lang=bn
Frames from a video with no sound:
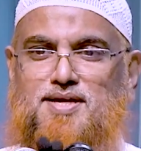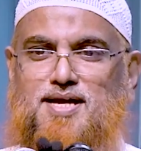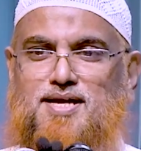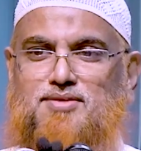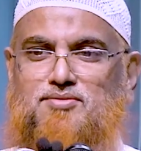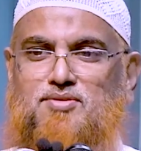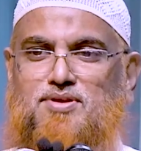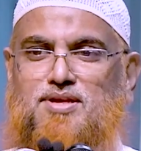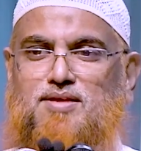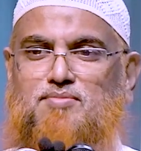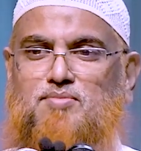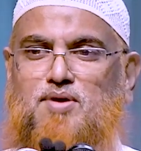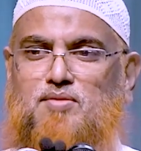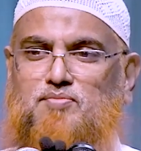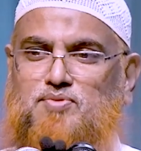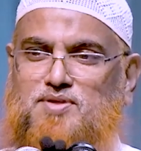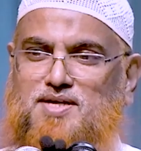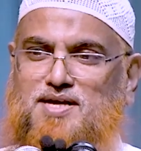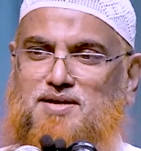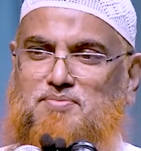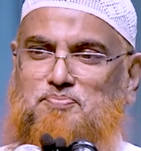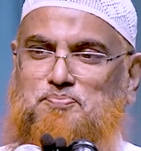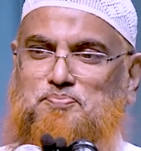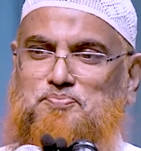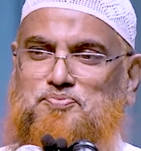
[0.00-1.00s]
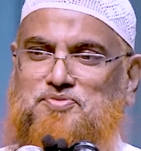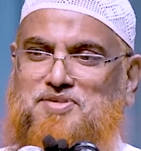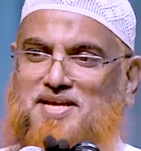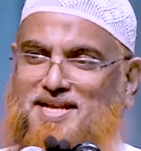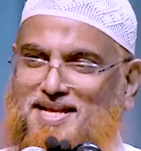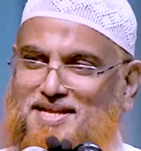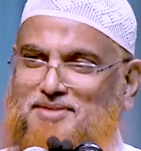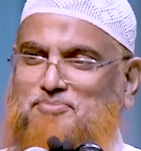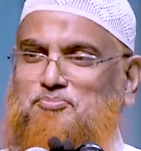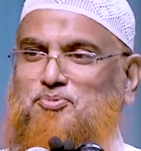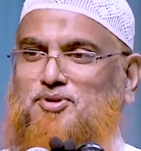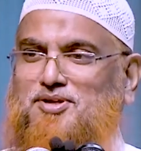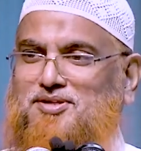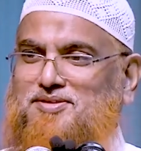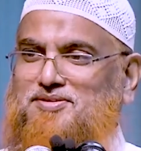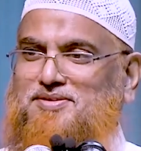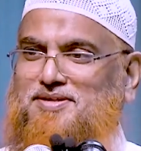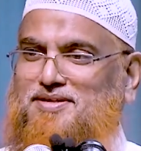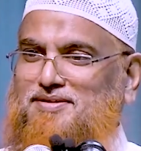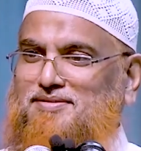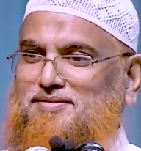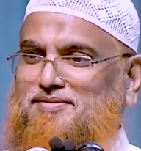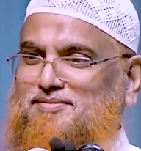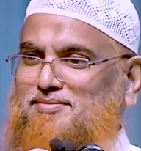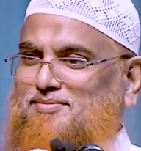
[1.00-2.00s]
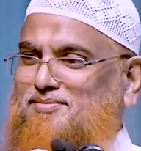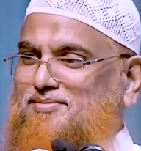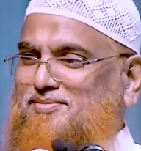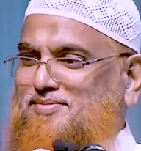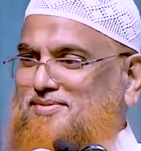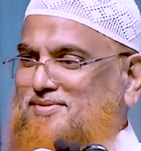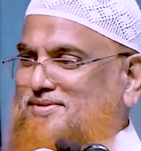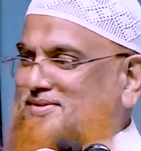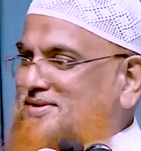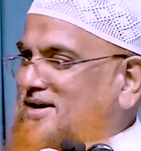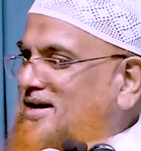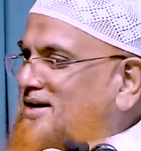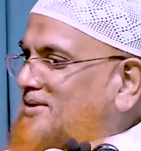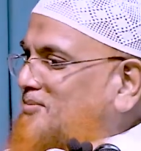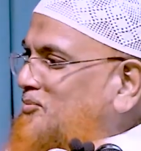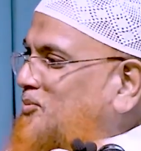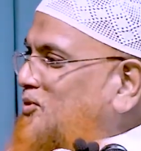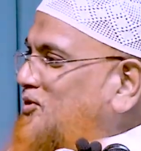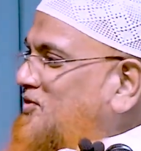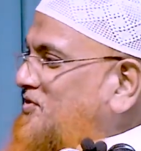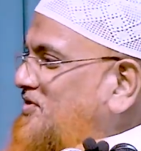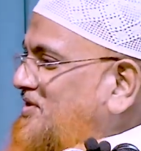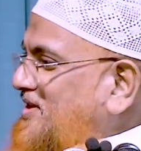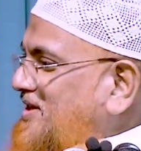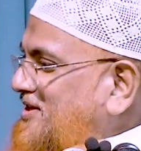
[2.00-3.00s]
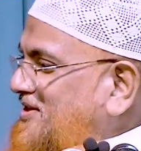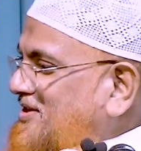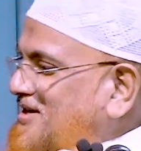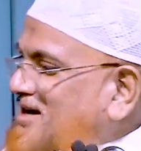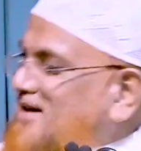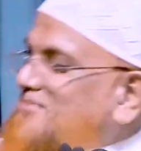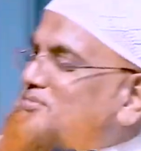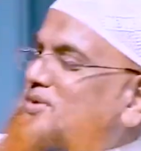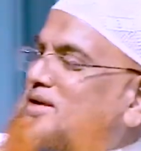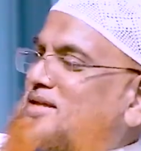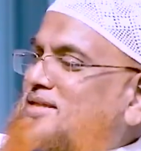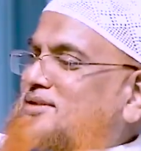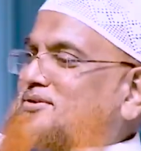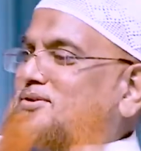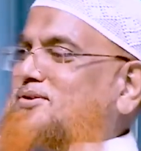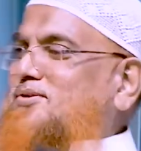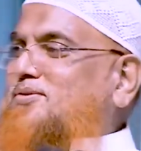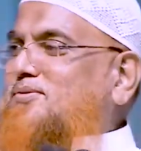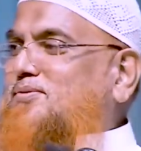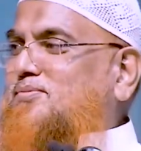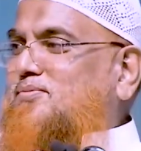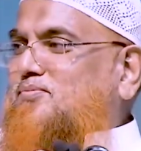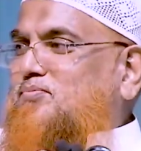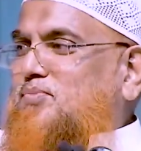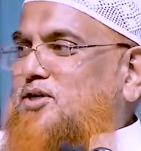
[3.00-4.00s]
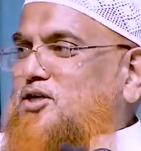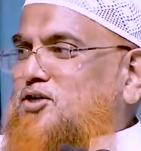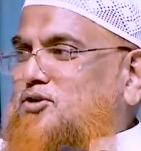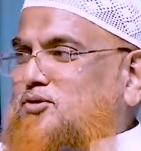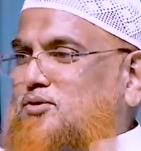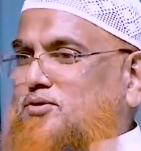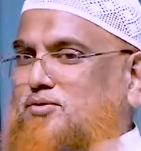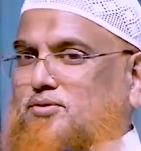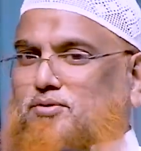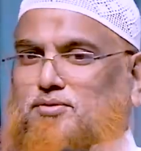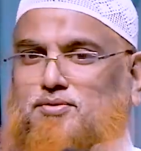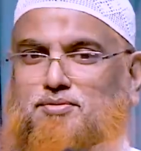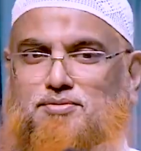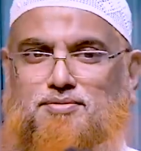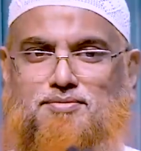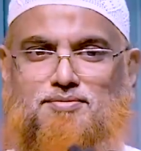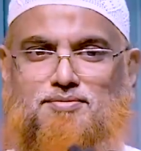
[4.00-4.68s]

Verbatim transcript: একজন ইমাম সাহেব সালাদ পড়াচ্ছেন আর মসজিদের সামনে দিয়ে হলো বিশ্বরোড